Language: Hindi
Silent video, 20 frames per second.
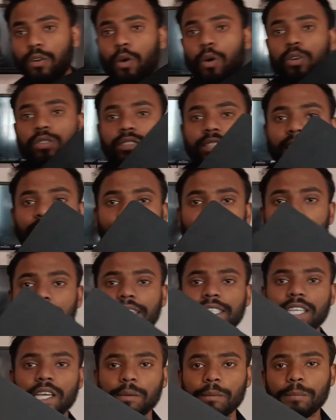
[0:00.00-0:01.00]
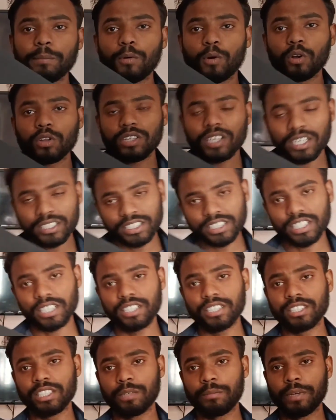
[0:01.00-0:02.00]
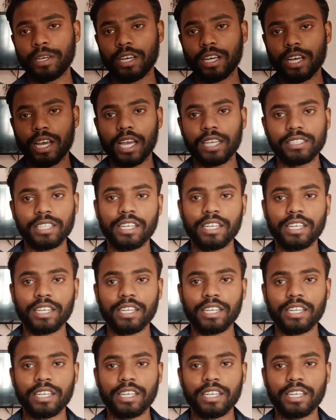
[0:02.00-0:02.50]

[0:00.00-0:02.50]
ये कौन सा है ये भी बहुत ही अच्छी कंडीशन में है